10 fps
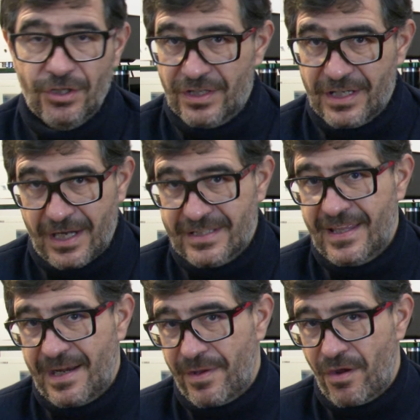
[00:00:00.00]
donde
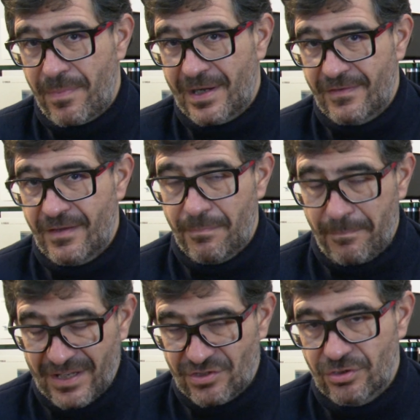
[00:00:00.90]
reside la mayor parte del
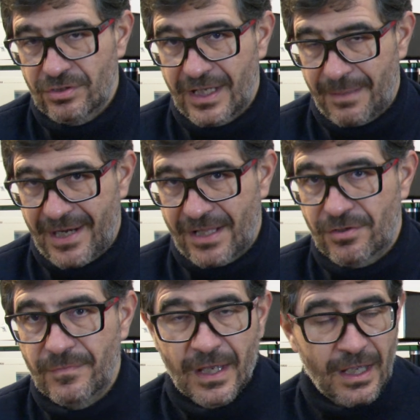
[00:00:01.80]
peso del
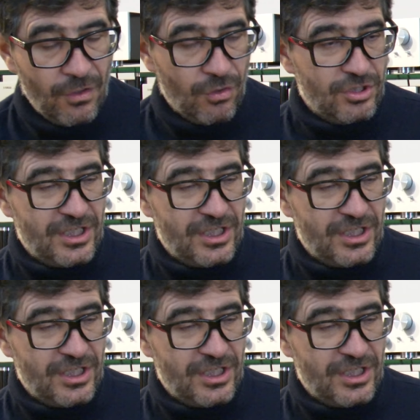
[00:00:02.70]
aparato. Luego el